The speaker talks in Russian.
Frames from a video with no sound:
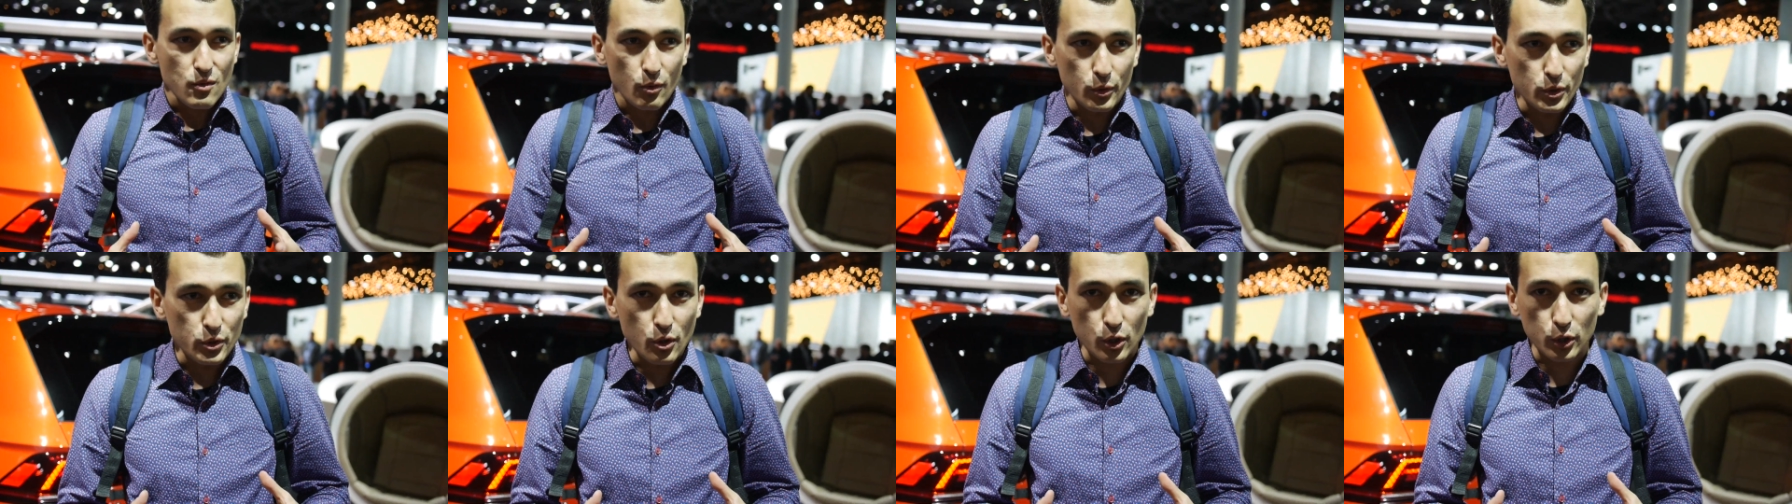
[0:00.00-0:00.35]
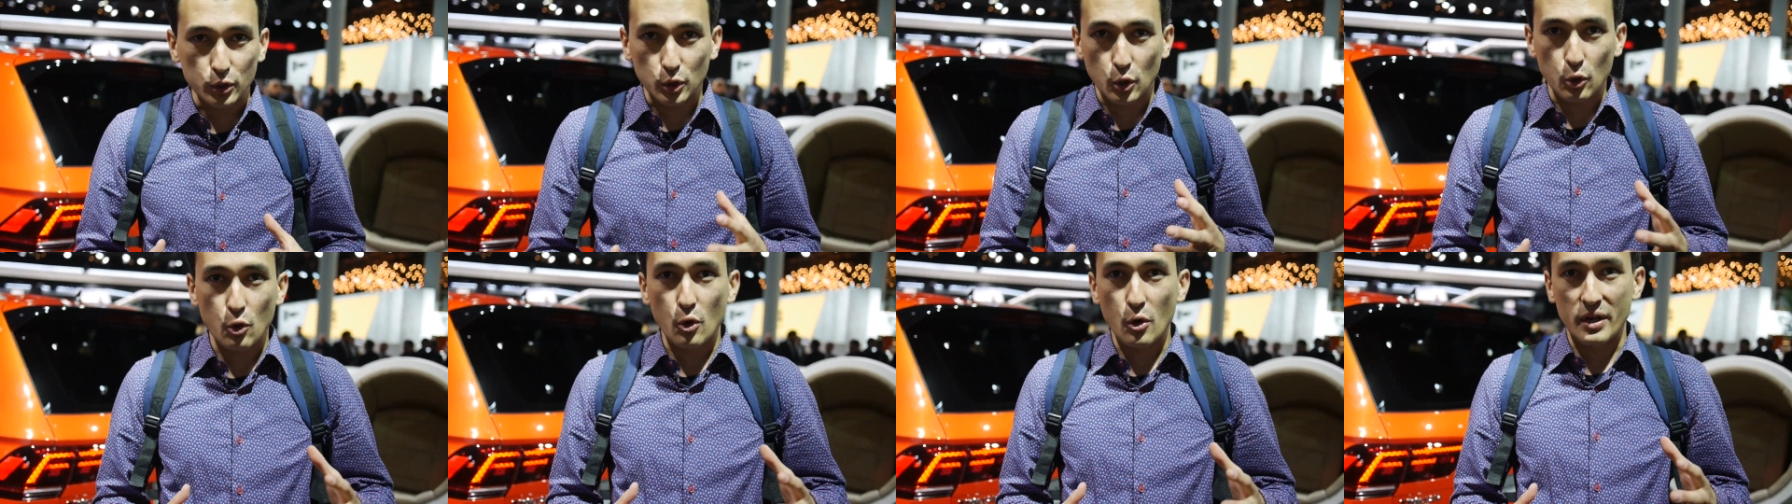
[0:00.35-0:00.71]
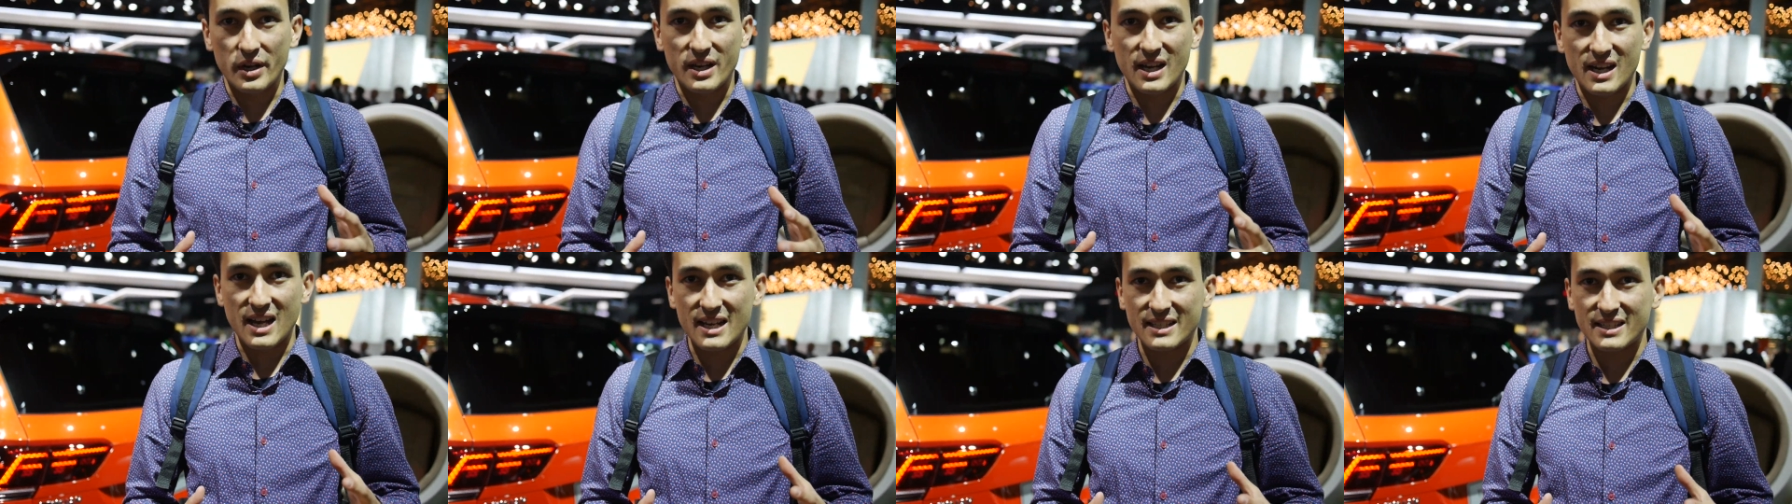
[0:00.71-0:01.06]
у нее другой
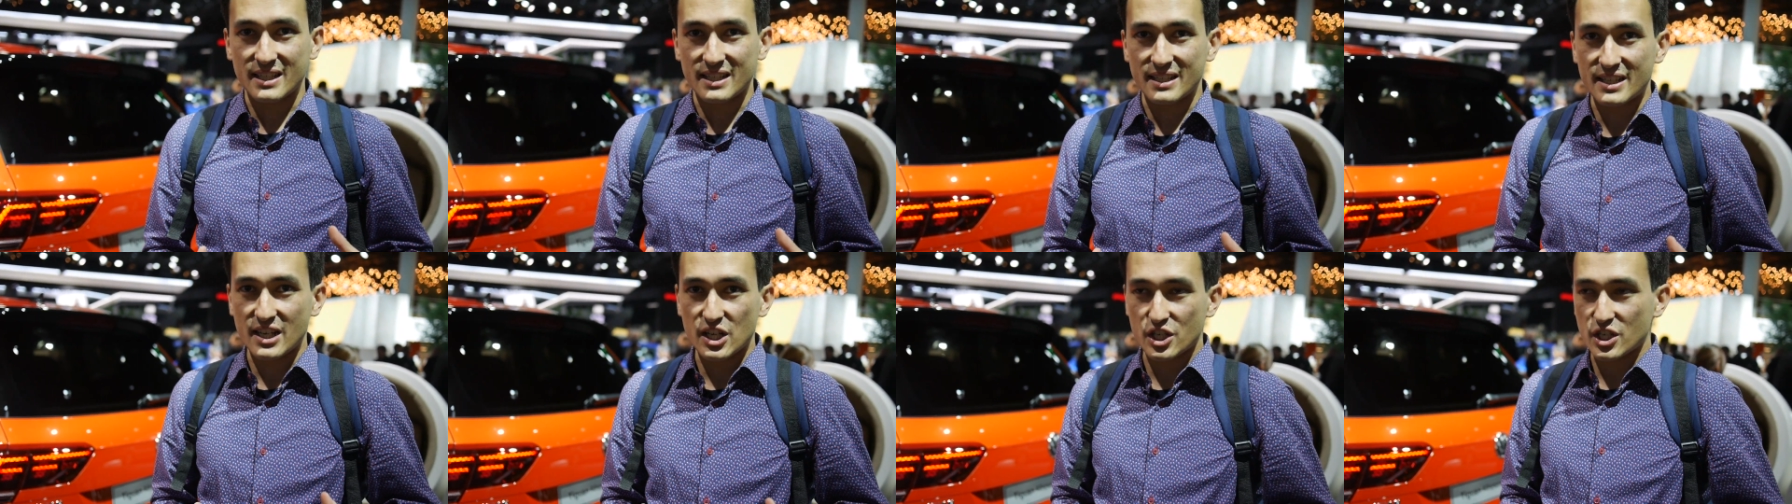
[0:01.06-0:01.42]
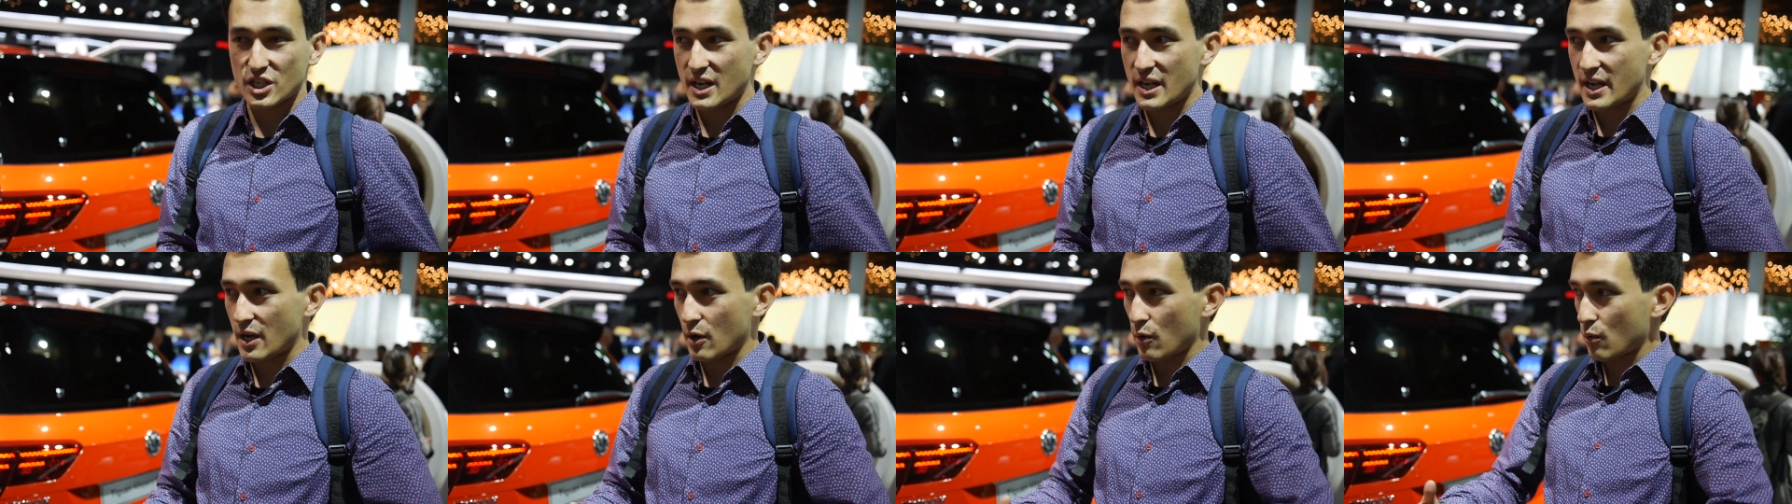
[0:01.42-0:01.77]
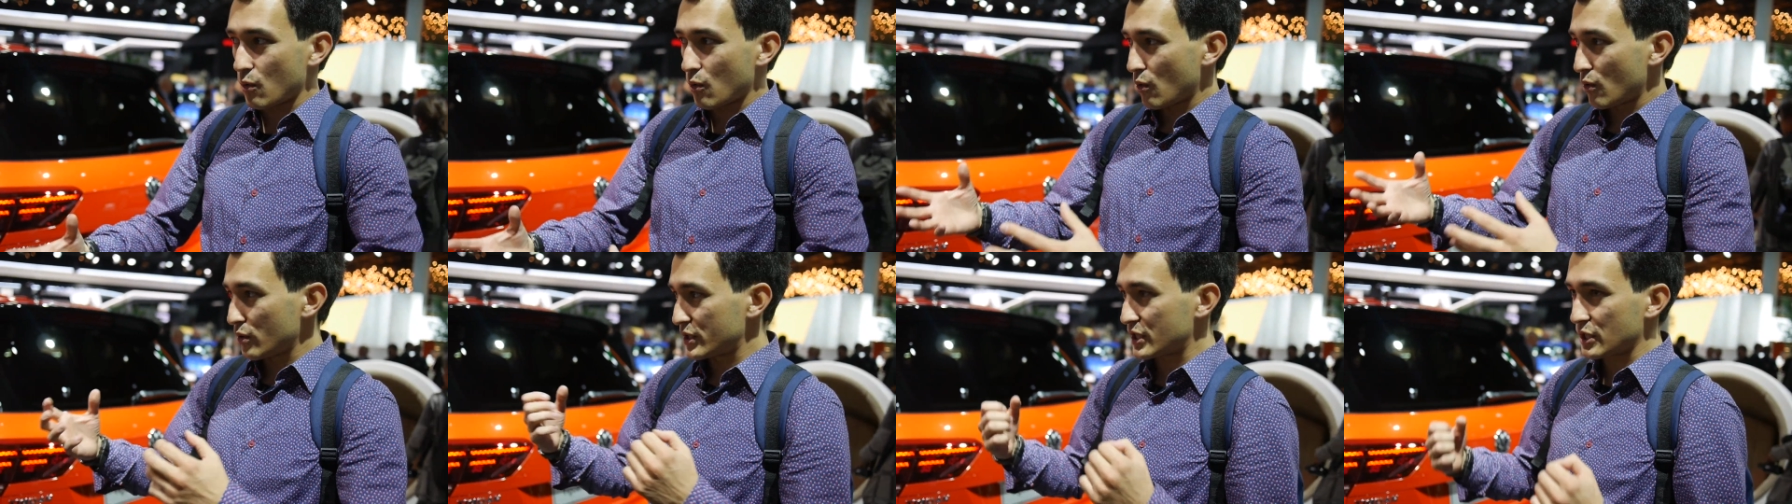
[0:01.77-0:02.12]
характер, нежели
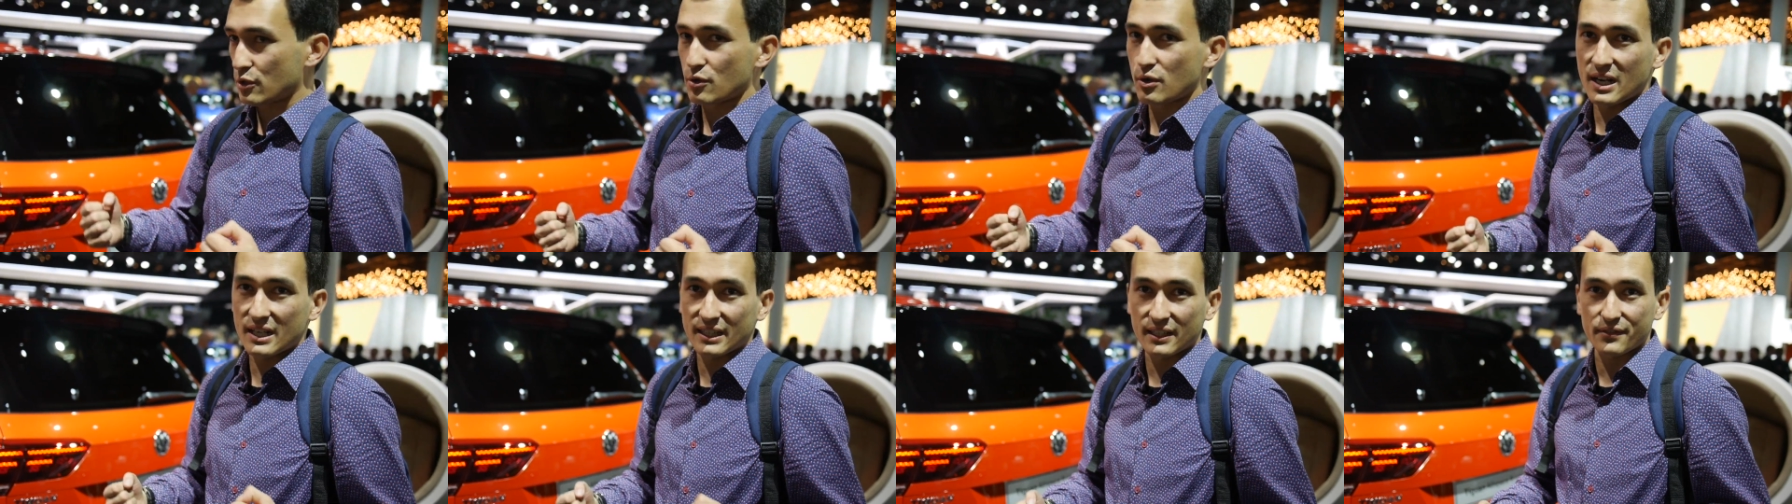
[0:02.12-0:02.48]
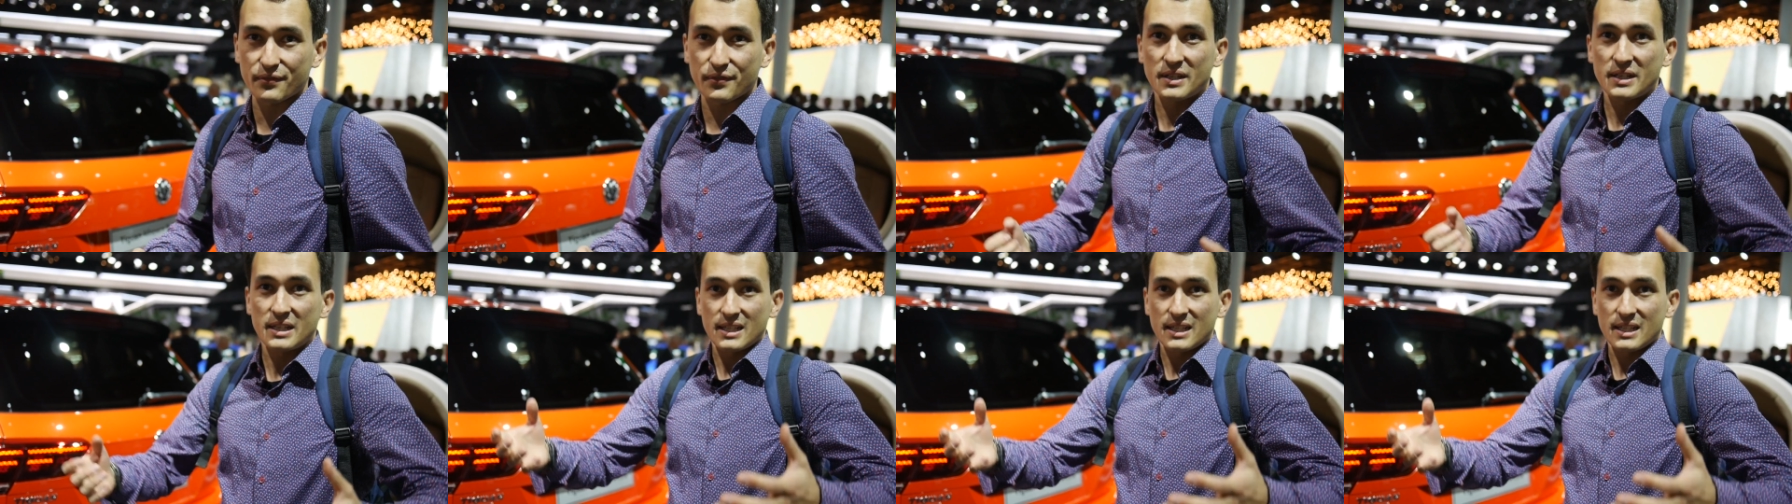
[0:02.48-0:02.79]
у Тигуанов